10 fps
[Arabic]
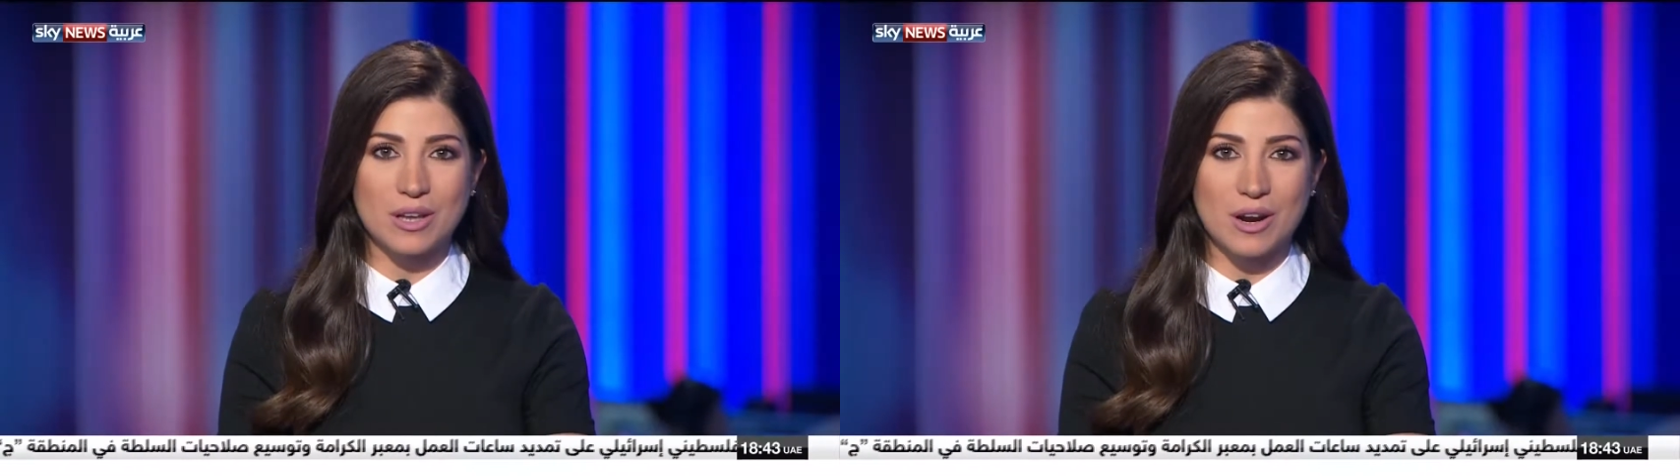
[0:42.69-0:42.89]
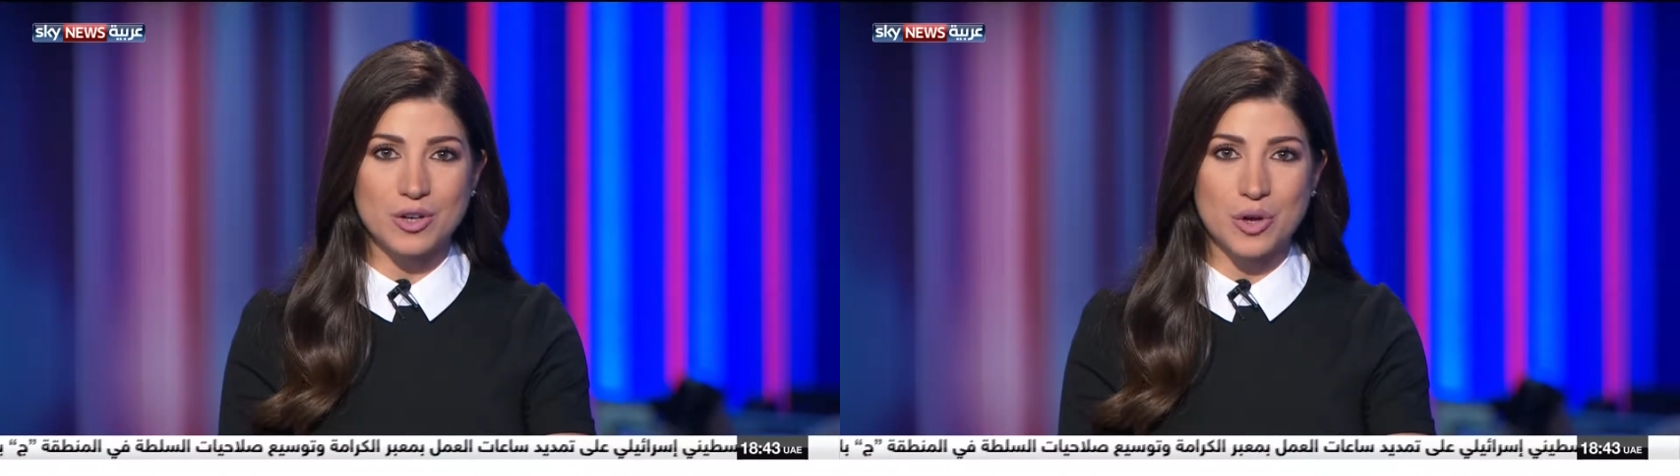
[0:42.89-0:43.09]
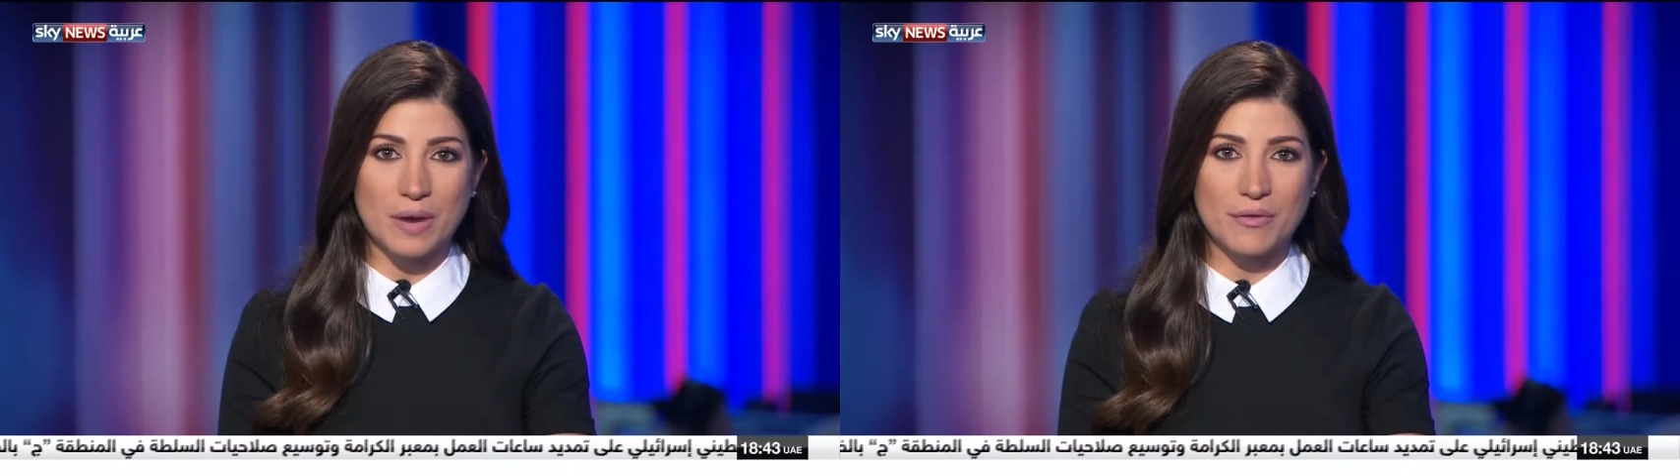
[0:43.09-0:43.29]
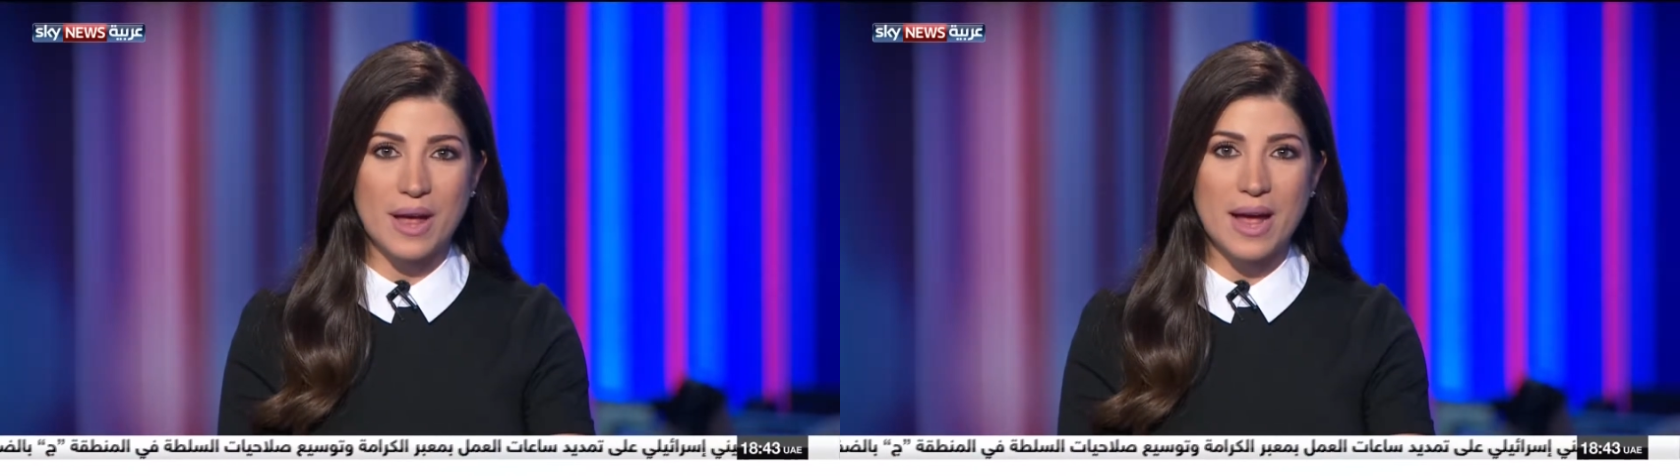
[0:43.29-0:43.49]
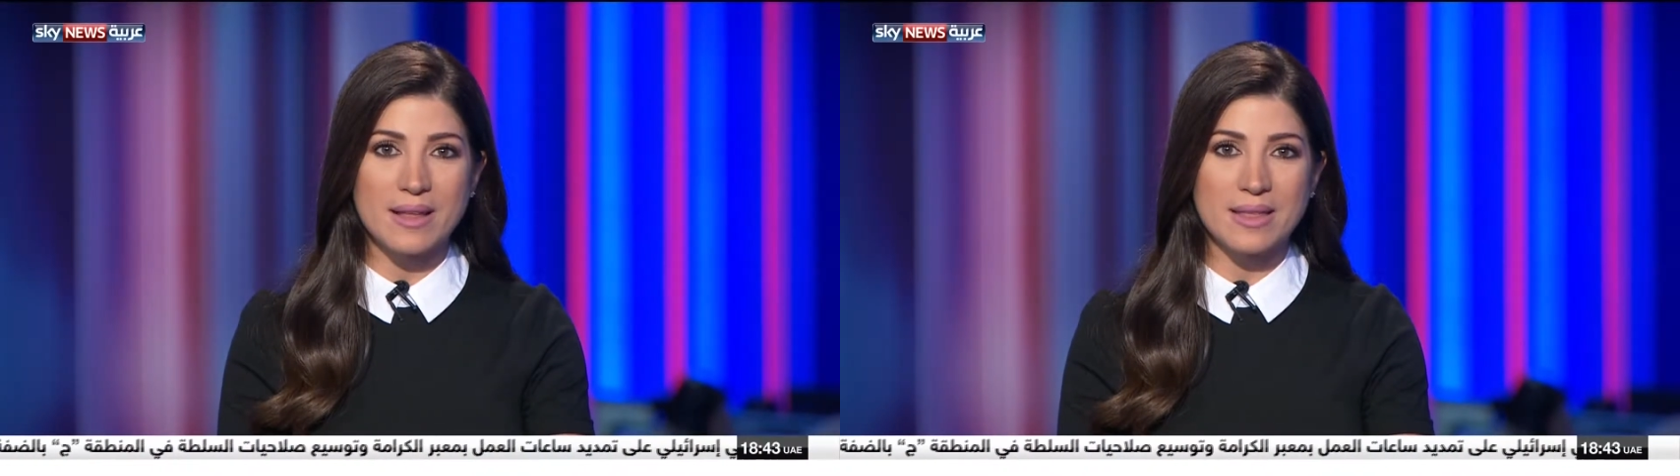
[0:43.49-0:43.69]
تراجع في
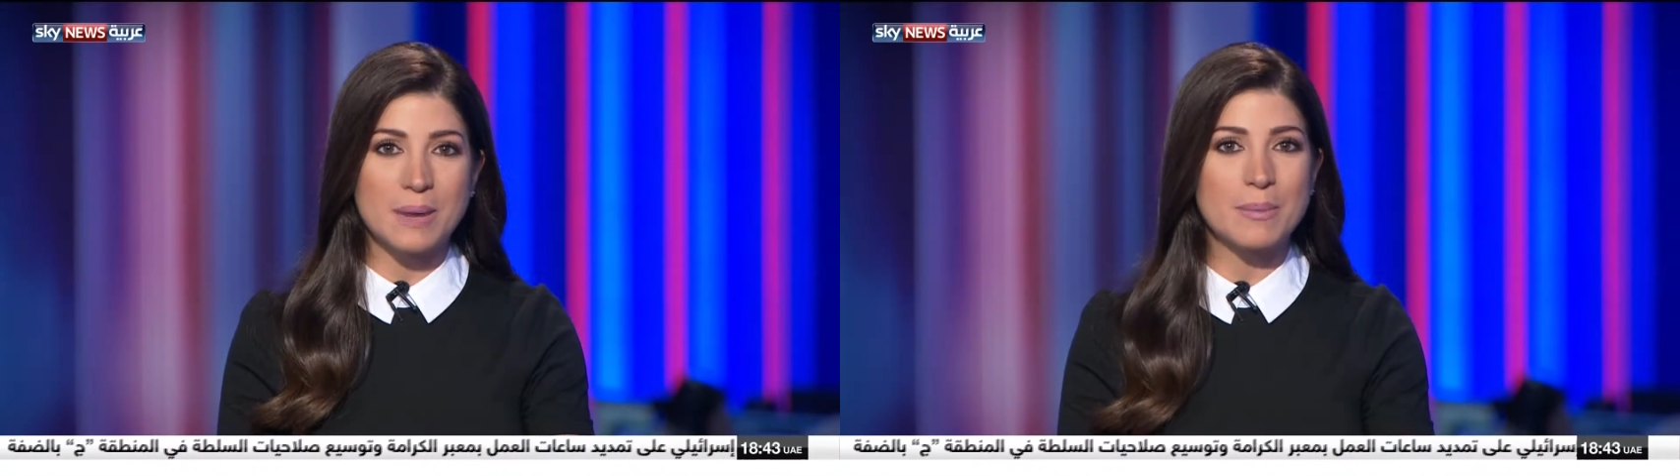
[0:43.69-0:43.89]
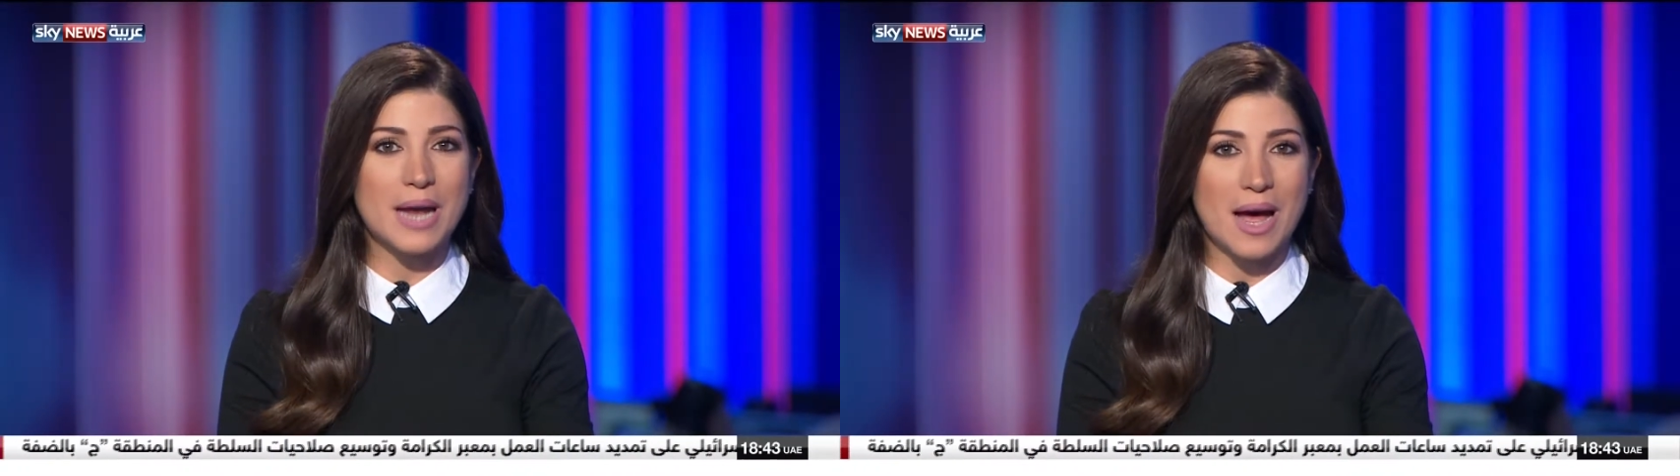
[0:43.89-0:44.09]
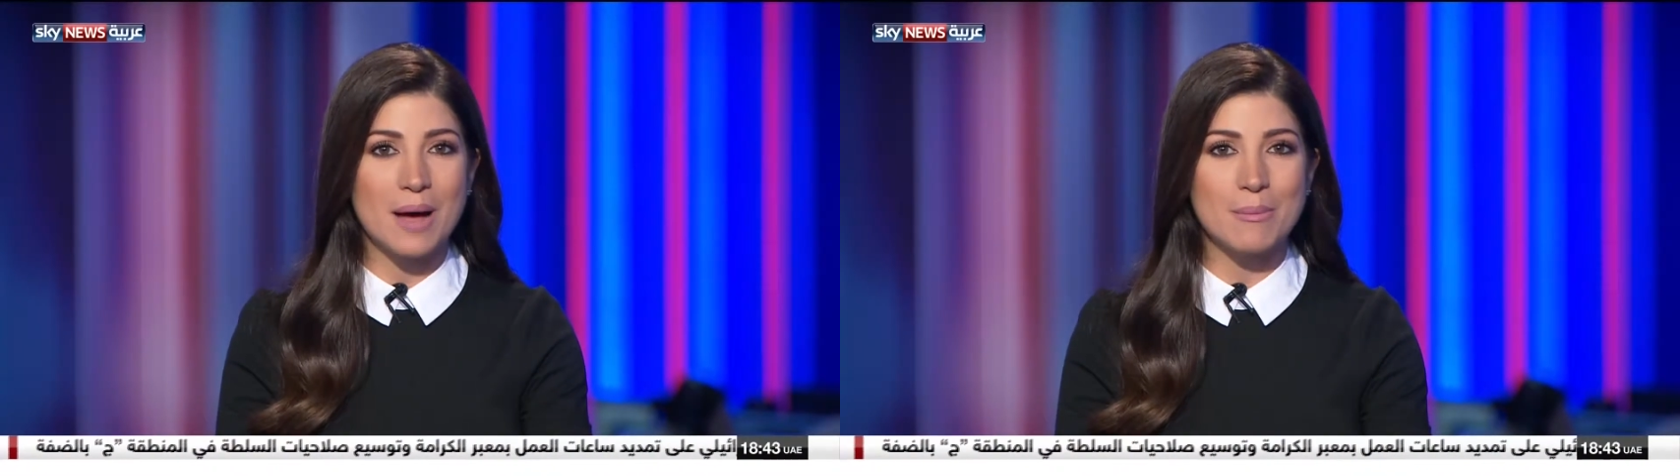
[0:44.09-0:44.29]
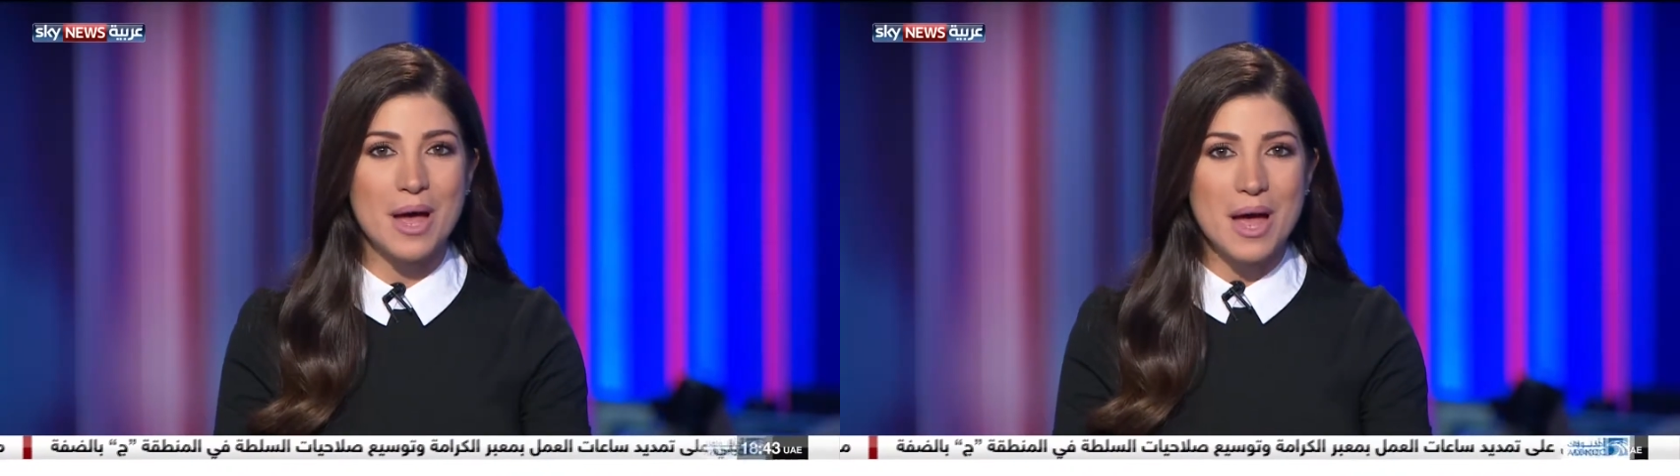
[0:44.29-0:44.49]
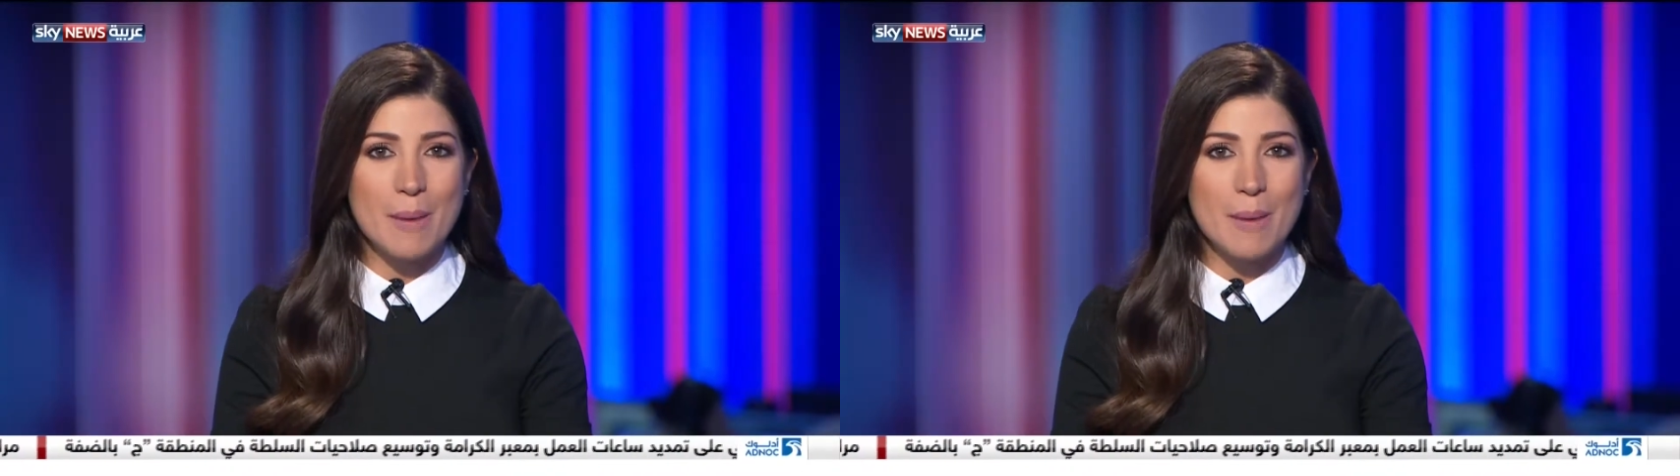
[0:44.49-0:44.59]
أكثر من عام